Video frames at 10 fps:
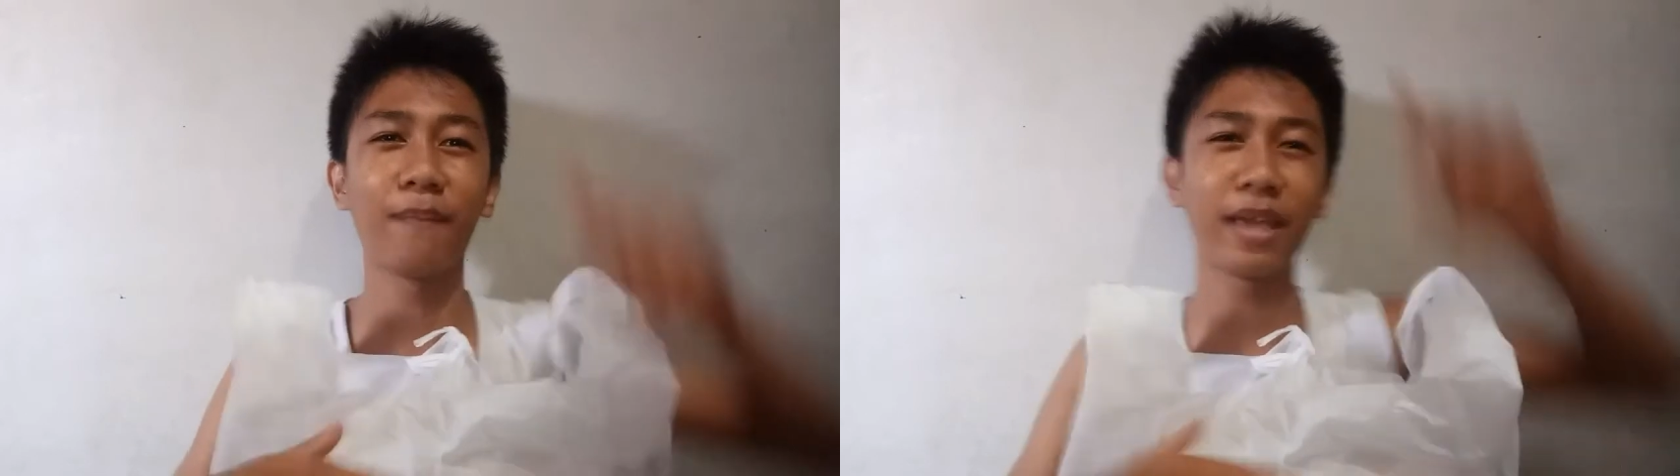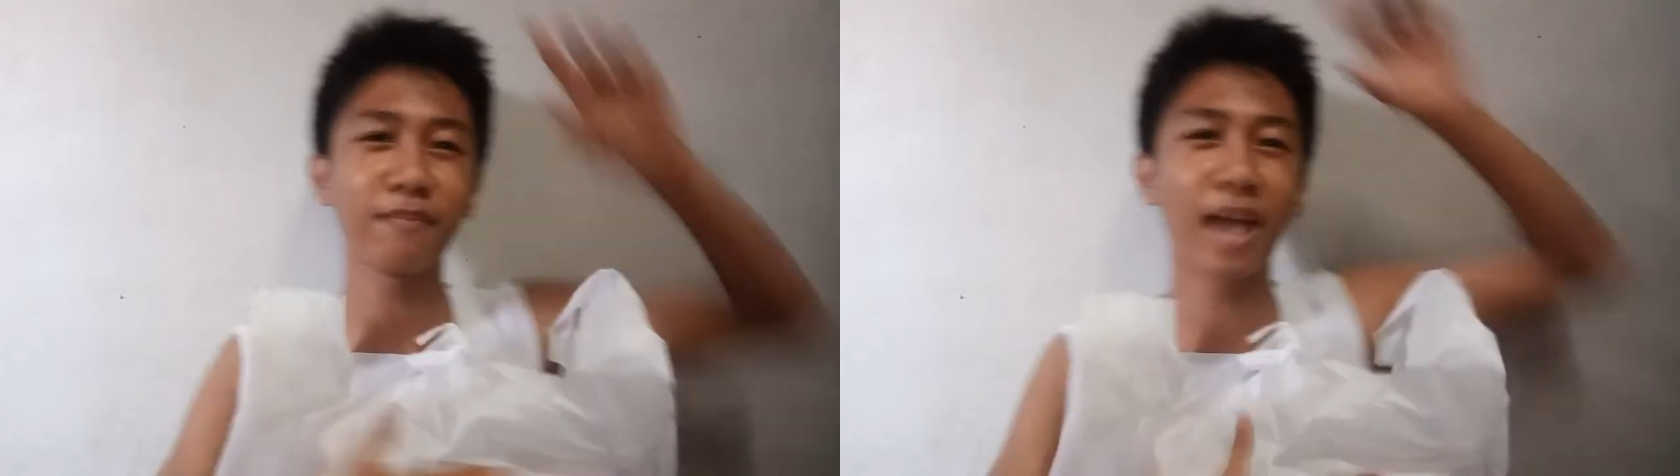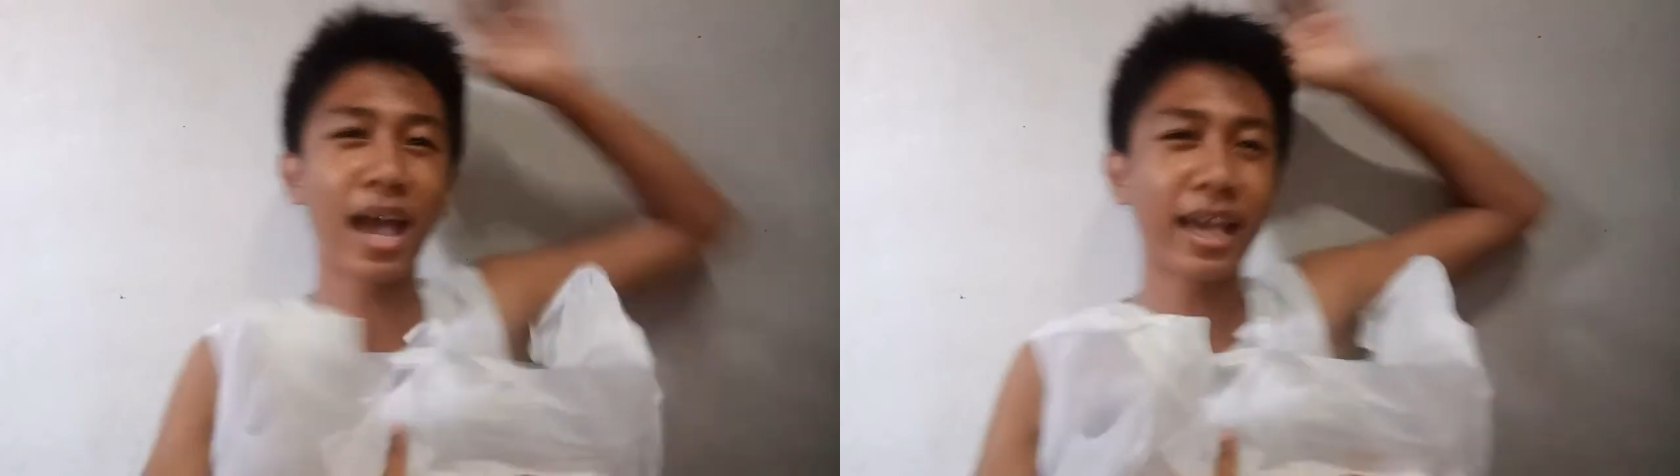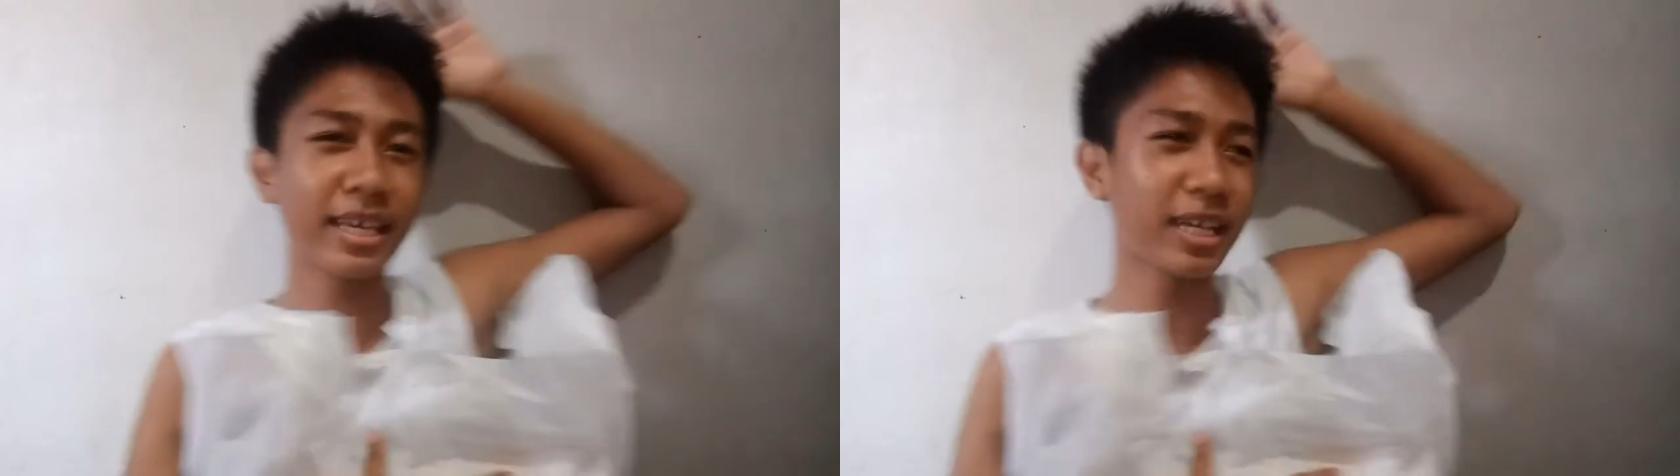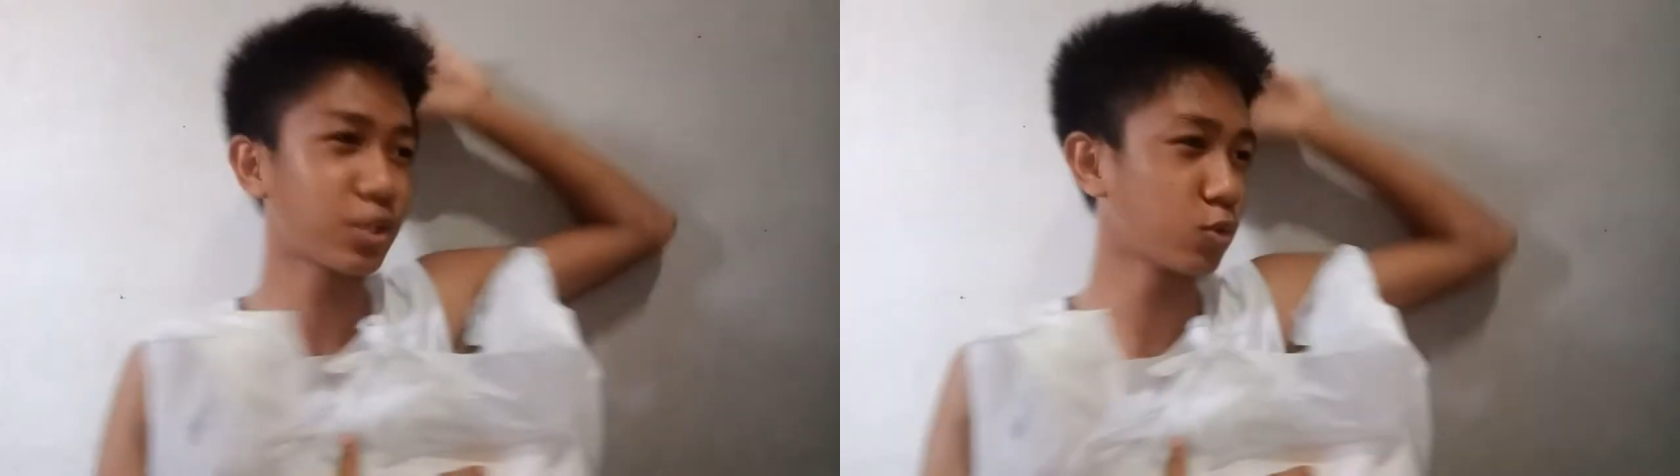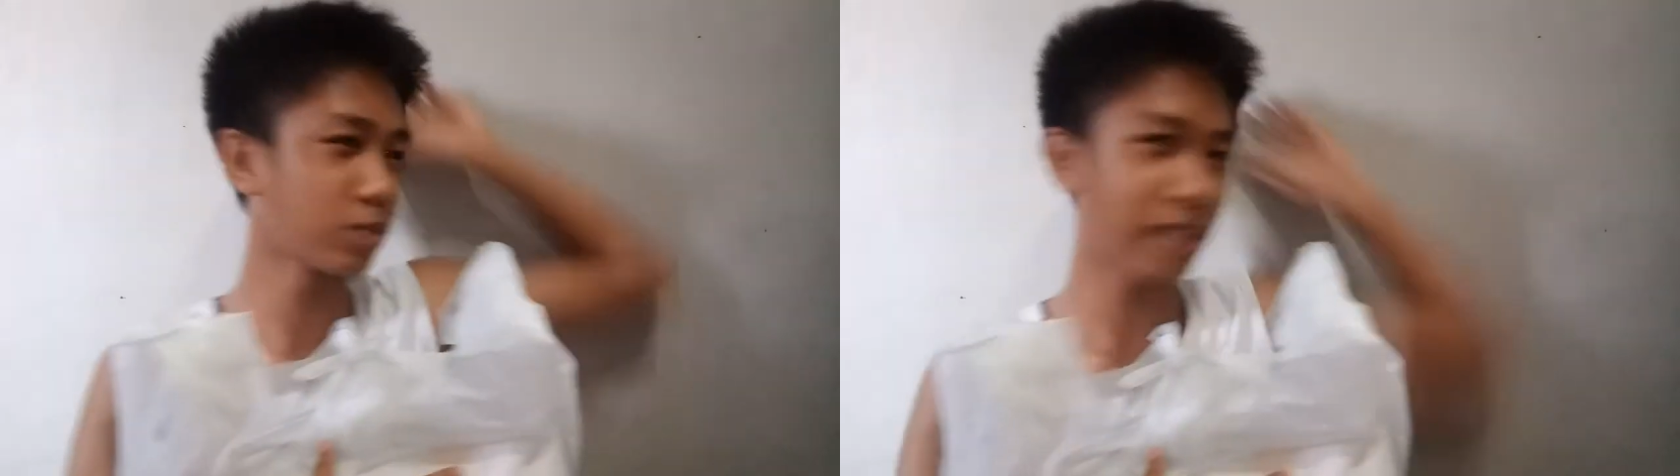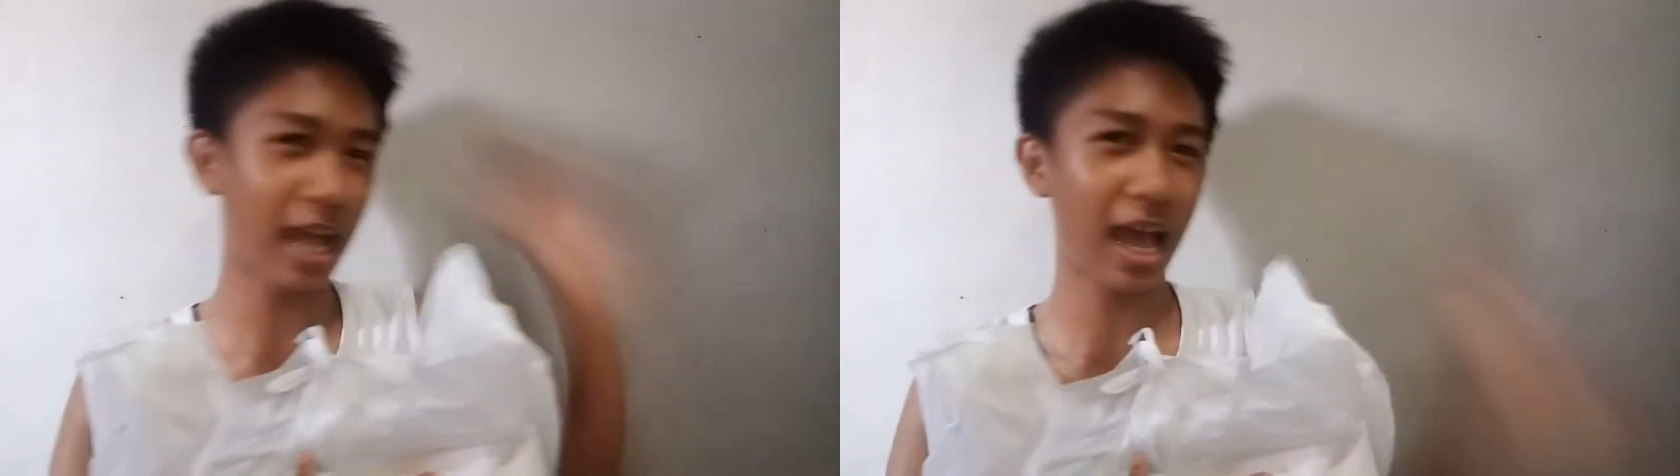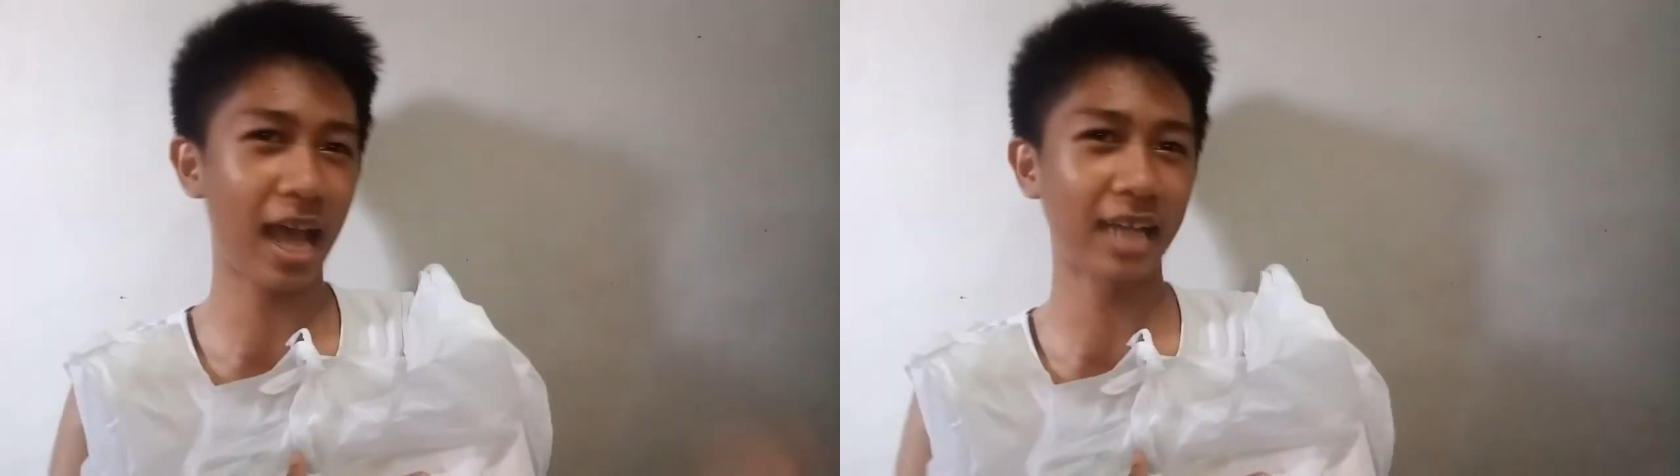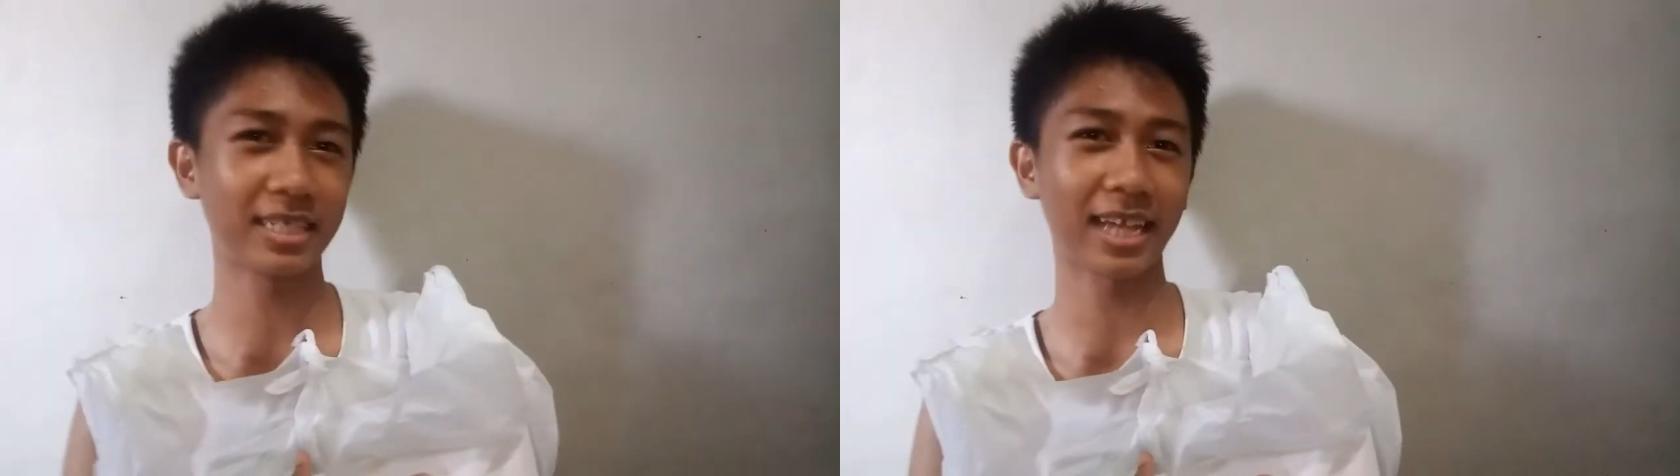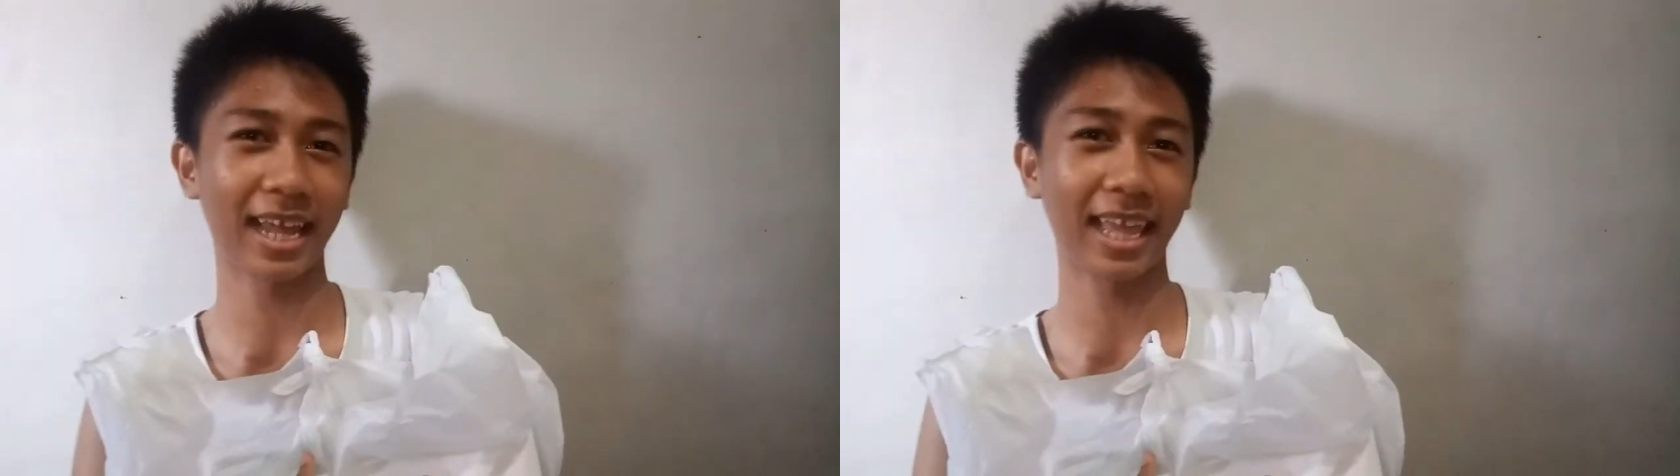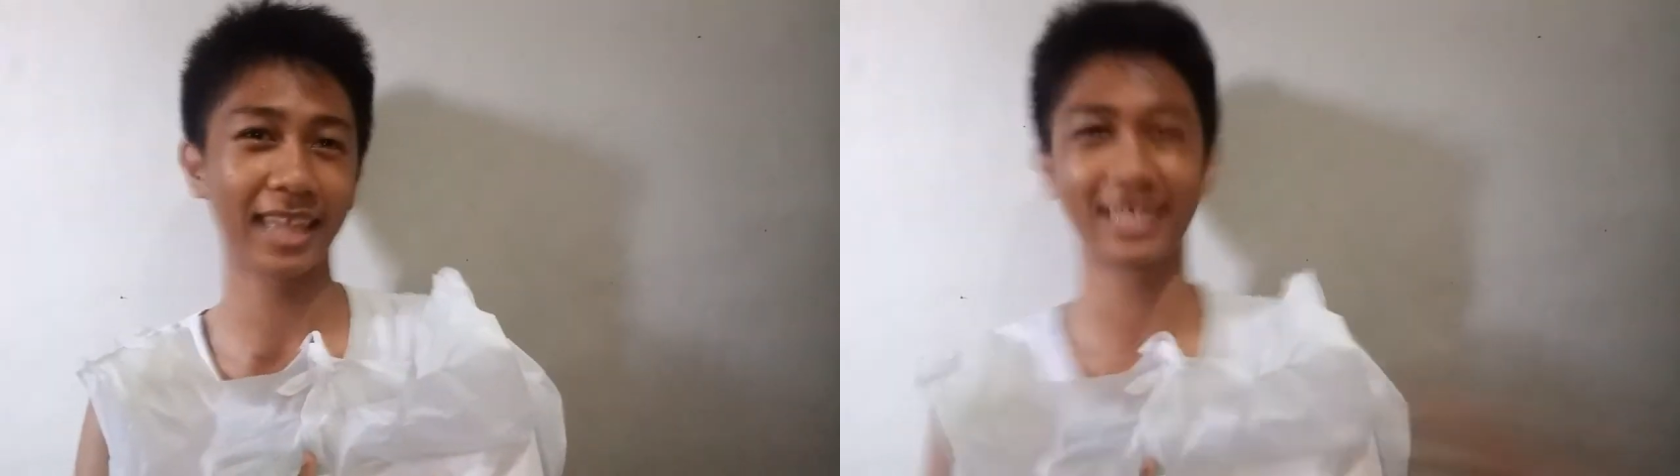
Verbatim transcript: Maymay Asunta. Tare.